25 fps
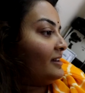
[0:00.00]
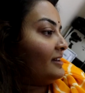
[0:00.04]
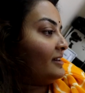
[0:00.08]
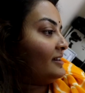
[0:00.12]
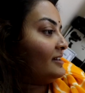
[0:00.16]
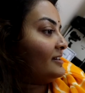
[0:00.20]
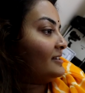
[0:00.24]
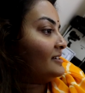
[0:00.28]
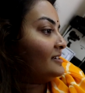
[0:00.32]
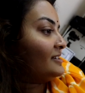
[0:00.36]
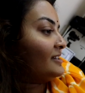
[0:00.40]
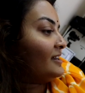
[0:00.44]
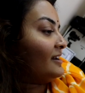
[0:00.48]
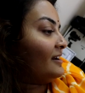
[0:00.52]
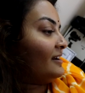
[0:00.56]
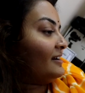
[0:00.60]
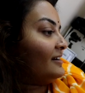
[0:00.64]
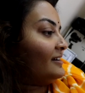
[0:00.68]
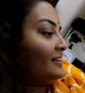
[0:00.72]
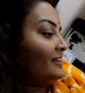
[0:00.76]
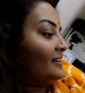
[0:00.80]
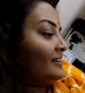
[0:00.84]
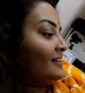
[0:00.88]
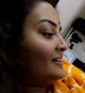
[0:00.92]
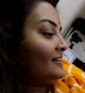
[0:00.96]
ही
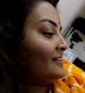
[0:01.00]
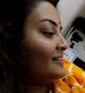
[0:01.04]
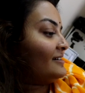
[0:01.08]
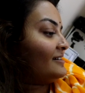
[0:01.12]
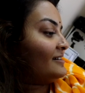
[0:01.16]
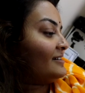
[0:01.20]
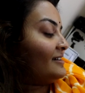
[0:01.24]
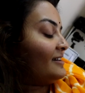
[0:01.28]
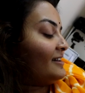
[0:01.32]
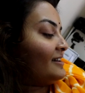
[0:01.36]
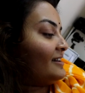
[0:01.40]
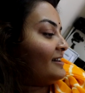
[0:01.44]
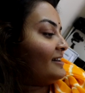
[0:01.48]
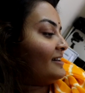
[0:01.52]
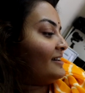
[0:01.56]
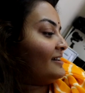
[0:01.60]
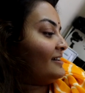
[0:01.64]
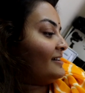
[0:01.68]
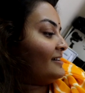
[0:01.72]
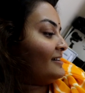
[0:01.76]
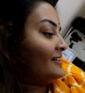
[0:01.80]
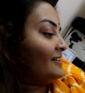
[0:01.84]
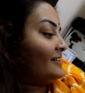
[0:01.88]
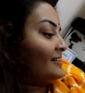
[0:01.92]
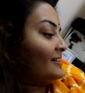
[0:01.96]
जाना है
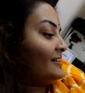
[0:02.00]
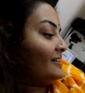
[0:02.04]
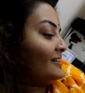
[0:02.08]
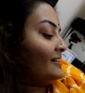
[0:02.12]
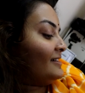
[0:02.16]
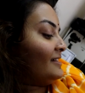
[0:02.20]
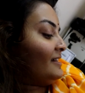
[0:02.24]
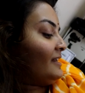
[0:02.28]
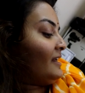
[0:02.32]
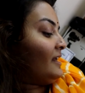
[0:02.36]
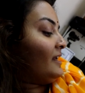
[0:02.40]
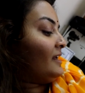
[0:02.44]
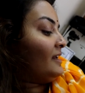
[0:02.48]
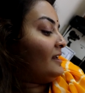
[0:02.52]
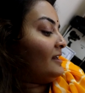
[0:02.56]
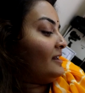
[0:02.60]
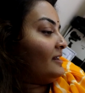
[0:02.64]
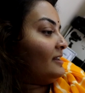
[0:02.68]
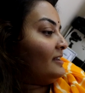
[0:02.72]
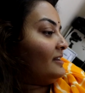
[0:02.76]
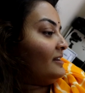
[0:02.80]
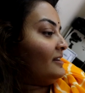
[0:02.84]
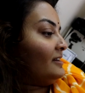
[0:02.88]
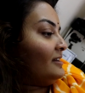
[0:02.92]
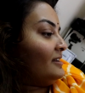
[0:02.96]

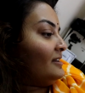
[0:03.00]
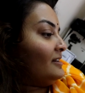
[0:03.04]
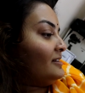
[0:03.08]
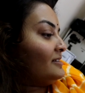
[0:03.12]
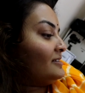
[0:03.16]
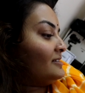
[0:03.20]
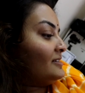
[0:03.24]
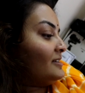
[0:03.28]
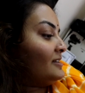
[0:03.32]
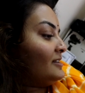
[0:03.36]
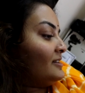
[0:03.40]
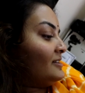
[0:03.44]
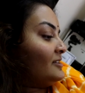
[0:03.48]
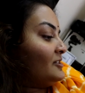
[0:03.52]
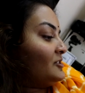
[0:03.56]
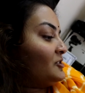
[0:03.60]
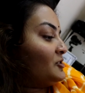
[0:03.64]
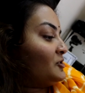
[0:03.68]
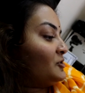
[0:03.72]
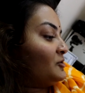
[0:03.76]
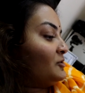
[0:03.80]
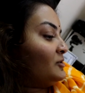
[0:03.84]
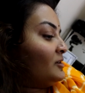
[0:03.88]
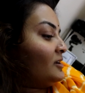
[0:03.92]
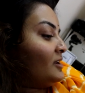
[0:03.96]
नजर
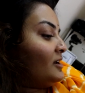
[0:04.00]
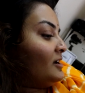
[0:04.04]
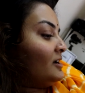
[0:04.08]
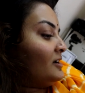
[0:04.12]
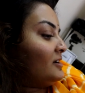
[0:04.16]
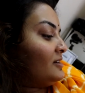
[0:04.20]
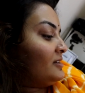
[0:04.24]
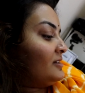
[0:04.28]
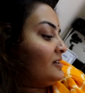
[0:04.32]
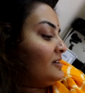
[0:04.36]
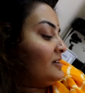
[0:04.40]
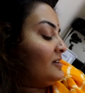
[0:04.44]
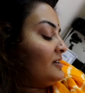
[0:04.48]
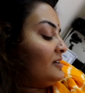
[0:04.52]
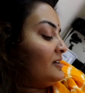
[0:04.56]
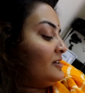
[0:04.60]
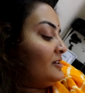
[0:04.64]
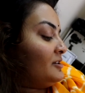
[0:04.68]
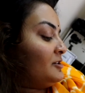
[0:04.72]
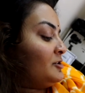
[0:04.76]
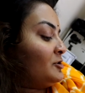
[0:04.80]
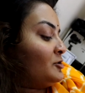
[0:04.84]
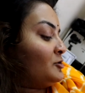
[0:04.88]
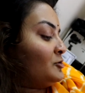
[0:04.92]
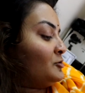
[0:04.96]
चुरा के
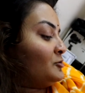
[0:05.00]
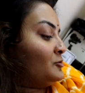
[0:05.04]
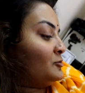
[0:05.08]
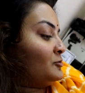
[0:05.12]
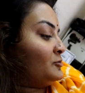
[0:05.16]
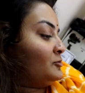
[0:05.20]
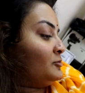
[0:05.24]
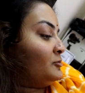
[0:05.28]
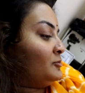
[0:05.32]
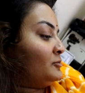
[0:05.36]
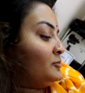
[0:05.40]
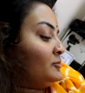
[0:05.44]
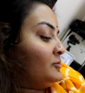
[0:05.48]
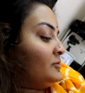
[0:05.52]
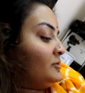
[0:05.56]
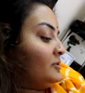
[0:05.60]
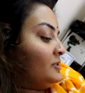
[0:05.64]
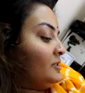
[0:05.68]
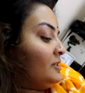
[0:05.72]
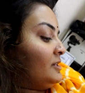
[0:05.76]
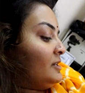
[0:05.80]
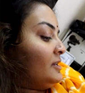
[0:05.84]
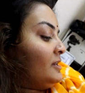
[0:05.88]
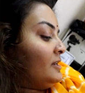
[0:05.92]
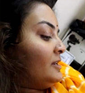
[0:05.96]
यूं
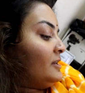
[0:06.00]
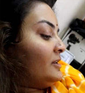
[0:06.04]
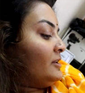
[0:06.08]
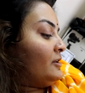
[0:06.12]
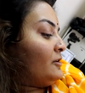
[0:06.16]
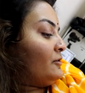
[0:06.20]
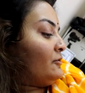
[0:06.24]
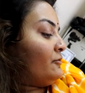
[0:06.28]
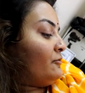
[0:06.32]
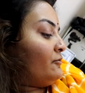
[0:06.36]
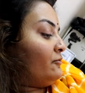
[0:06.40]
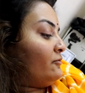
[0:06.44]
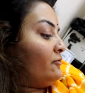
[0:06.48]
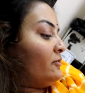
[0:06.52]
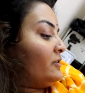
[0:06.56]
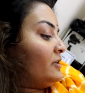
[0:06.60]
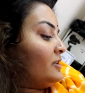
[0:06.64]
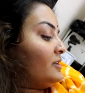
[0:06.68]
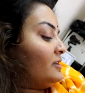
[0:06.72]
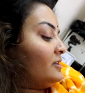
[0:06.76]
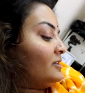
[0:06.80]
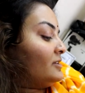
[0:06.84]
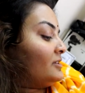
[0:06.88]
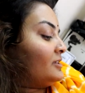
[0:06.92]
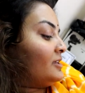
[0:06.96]

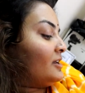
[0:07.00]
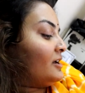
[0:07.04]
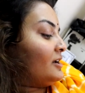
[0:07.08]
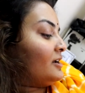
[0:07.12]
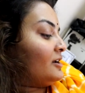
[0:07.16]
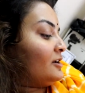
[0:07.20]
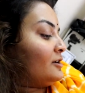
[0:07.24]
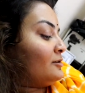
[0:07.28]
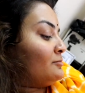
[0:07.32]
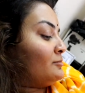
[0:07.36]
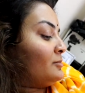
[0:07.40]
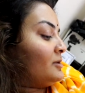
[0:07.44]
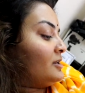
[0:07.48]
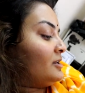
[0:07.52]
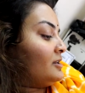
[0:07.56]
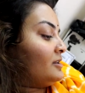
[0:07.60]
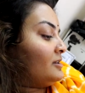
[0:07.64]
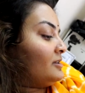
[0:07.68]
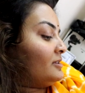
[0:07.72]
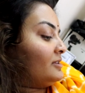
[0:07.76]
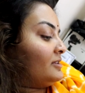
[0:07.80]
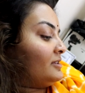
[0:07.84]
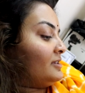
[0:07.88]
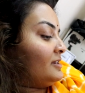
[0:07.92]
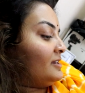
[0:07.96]
फिर
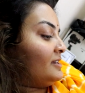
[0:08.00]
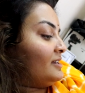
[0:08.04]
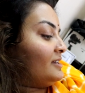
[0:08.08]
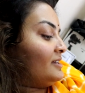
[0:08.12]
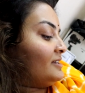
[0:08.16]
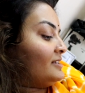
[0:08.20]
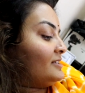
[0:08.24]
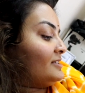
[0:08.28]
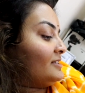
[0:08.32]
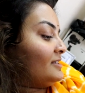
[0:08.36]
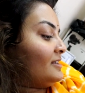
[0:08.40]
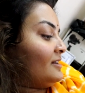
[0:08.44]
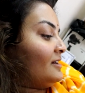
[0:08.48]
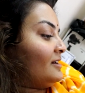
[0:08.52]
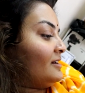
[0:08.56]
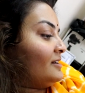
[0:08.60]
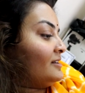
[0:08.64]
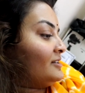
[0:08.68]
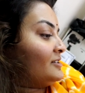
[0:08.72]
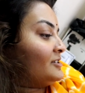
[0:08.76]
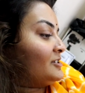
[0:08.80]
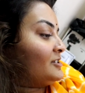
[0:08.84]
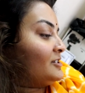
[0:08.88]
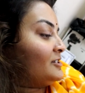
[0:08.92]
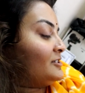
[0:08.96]
थामी थी
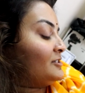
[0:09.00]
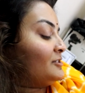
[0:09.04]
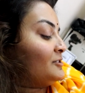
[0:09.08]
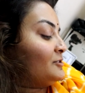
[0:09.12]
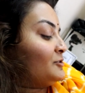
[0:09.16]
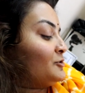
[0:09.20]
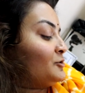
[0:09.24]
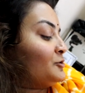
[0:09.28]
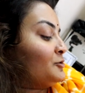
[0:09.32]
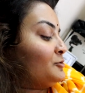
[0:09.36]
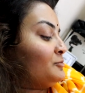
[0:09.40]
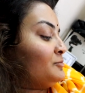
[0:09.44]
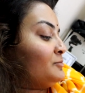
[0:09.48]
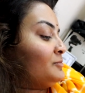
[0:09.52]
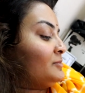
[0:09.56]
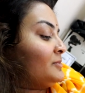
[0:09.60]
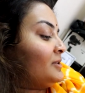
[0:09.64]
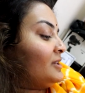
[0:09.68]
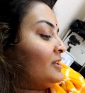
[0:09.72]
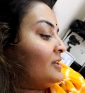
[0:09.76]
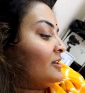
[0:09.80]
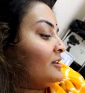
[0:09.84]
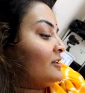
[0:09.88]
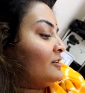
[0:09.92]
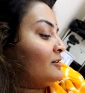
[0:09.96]
साजन
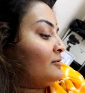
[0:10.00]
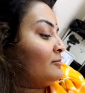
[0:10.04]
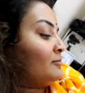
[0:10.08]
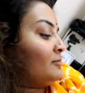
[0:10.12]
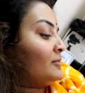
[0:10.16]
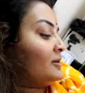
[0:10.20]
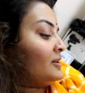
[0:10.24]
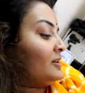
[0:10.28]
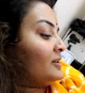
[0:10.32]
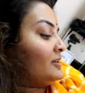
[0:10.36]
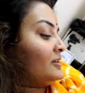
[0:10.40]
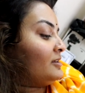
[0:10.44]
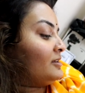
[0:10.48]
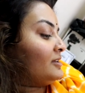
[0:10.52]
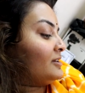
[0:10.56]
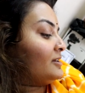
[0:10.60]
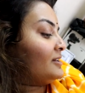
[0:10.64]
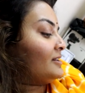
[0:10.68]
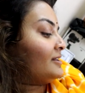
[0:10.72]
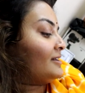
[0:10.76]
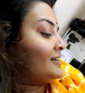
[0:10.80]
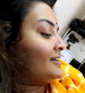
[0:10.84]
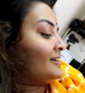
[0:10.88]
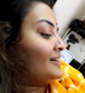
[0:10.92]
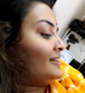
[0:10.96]
तुमने
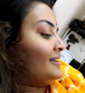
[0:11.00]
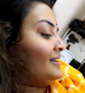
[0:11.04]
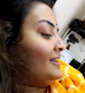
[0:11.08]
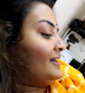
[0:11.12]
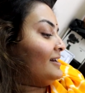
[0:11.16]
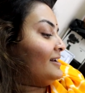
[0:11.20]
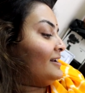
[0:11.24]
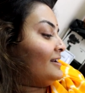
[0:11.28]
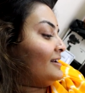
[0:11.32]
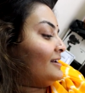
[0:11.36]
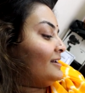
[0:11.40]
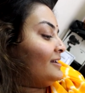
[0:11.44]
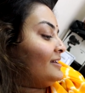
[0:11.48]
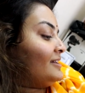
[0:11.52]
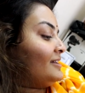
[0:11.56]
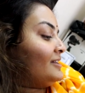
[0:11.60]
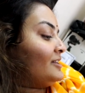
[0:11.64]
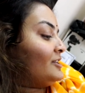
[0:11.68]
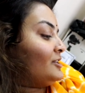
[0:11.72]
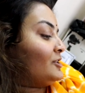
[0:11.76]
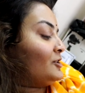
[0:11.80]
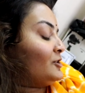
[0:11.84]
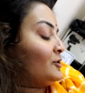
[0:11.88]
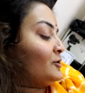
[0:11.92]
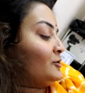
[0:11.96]
मेरी
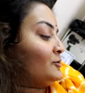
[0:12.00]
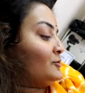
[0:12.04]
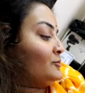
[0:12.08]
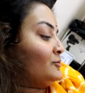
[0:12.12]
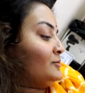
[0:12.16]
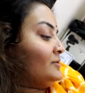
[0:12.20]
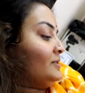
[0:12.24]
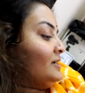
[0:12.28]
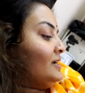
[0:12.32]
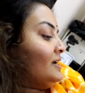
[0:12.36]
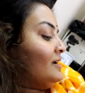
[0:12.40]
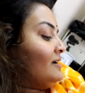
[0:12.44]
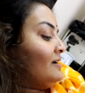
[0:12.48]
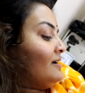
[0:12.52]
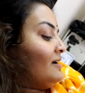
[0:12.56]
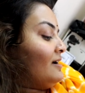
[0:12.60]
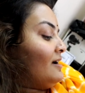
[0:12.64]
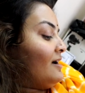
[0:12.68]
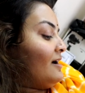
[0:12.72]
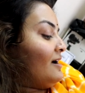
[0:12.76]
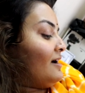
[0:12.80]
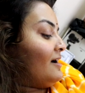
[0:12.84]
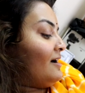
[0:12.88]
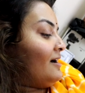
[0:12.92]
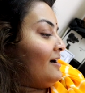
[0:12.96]
कलाई क्यों
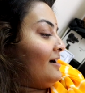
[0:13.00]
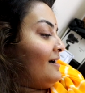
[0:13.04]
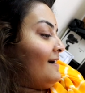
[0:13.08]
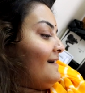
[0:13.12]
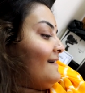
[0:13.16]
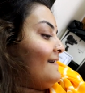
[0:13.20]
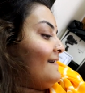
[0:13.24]
हाँ